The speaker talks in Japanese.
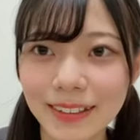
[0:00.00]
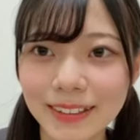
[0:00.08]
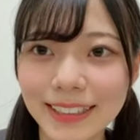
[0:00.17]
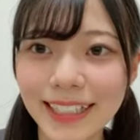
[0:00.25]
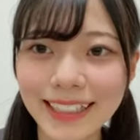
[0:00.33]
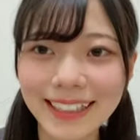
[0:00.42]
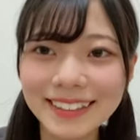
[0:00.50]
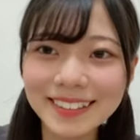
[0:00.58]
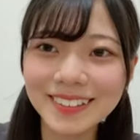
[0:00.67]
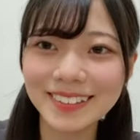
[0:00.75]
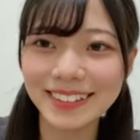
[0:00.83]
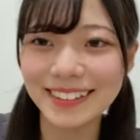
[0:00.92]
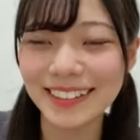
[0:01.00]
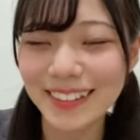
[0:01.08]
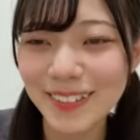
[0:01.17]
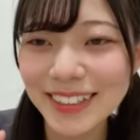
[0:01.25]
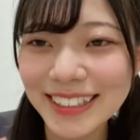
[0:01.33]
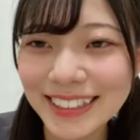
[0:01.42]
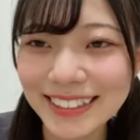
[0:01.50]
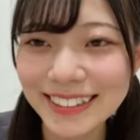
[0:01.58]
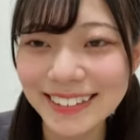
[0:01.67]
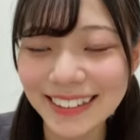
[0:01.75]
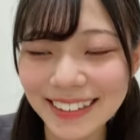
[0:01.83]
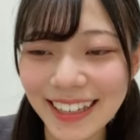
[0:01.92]
じゃああげるよって言って生写真
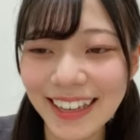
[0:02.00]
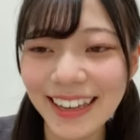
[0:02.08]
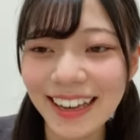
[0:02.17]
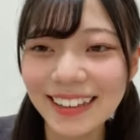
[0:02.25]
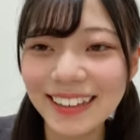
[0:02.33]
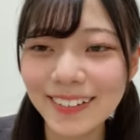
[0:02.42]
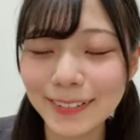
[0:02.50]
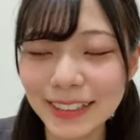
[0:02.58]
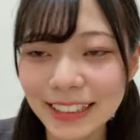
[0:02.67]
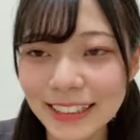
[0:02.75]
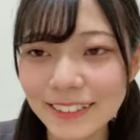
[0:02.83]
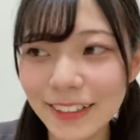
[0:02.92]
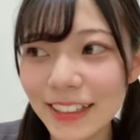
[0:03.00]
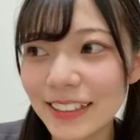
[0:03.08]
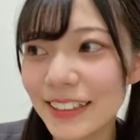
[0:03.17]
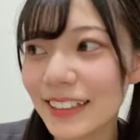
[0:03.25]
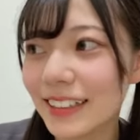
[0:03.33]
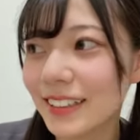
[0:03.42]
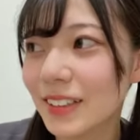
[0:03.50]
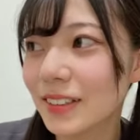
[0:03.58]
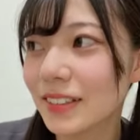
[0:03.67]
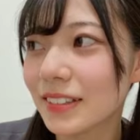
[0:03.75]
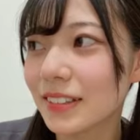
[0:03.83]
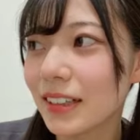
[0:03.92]
くれてで私はなんかそ
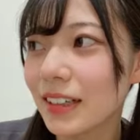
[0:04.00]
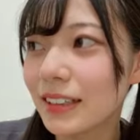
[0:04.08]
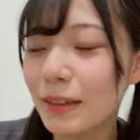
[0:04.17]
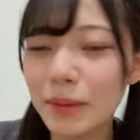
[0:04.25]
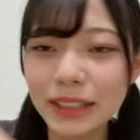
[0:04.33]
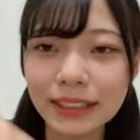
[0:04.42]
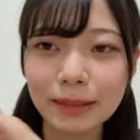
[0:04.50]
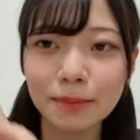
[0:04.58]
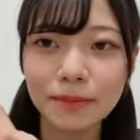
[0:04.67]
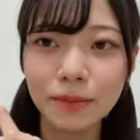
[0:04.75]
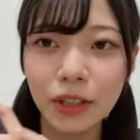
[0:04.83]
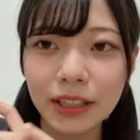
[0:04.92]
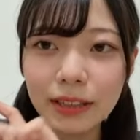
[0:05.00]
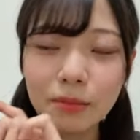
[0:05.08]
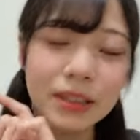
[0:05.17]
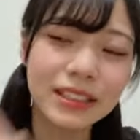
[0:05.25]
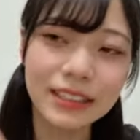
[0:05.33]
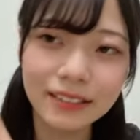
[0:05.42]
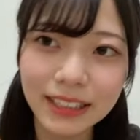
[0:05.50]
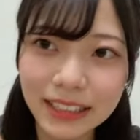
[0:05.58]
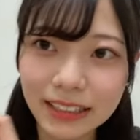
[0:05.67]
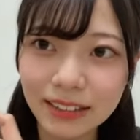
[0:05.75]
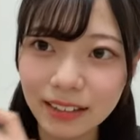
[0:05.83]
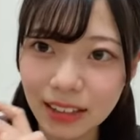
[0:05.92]
の生写真もらってめっちゃ嬉
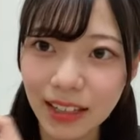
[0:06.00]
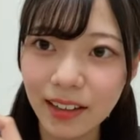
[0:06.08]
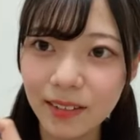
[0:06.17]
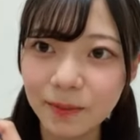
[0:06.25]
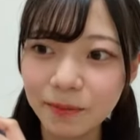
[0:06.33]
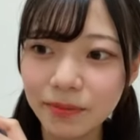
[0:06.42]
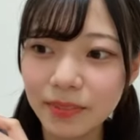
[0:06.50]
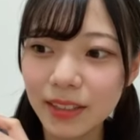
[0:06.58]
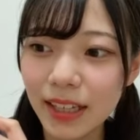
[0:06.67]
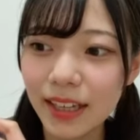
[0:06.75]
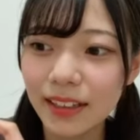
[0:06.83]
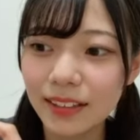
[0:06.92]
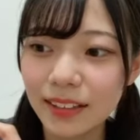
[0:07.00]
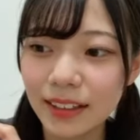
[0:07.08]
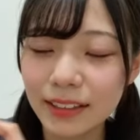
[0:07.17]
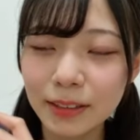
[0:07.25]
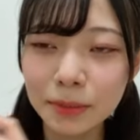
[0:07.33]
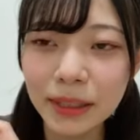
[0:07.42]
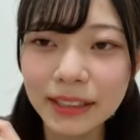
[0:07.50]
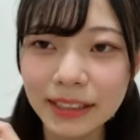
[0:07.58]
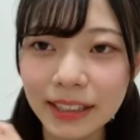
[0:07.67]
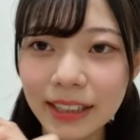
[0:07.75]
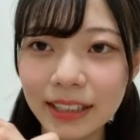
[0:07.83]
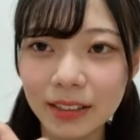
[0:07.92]
しくてでなんか夢に
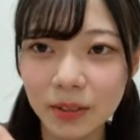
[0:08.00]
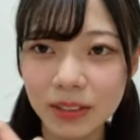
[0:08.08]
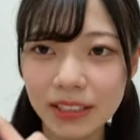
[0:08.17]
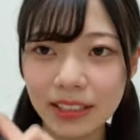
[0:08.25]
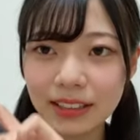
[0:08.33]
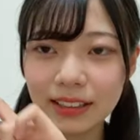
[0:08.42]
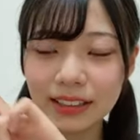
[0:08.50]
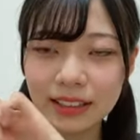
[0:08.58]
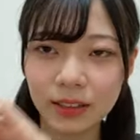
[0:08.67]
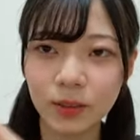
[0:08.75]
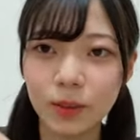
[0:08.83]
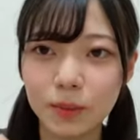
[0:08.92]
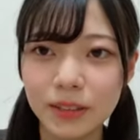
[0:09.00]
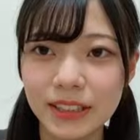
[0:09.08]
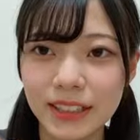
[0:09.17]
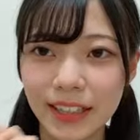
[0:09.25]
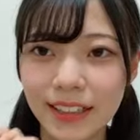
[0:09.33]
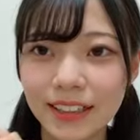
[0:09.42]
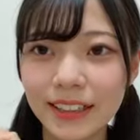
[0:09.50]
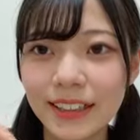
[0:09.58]
出てきてほしかったんですよともちんが。